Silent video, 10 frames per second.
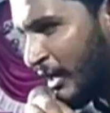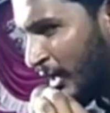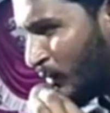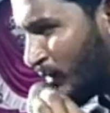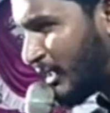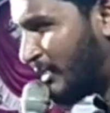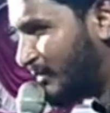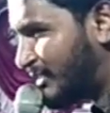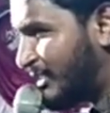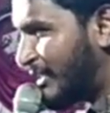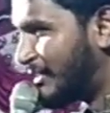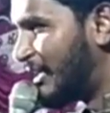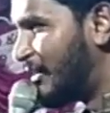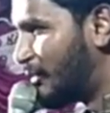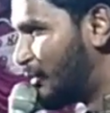నువ్వు టైంకి
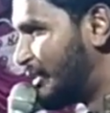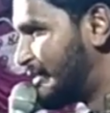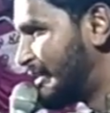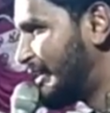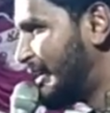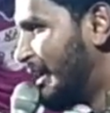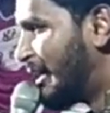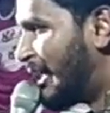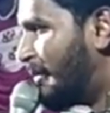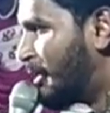ఎంతకాలం ఏందో తెలుసా టైంకి